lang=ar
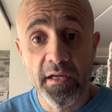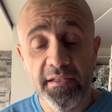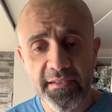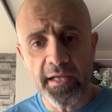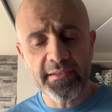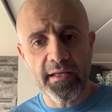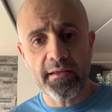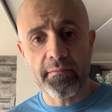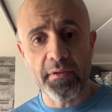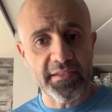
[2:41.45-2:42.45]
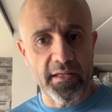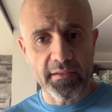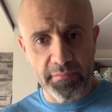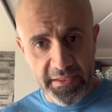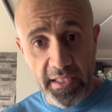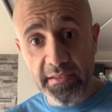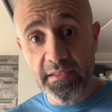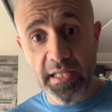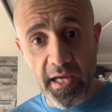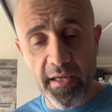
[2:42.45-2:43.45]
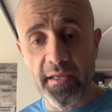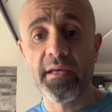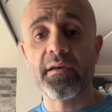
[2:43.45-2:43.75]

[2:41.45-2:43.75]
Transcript: صحتك مثلا مستعد تضحي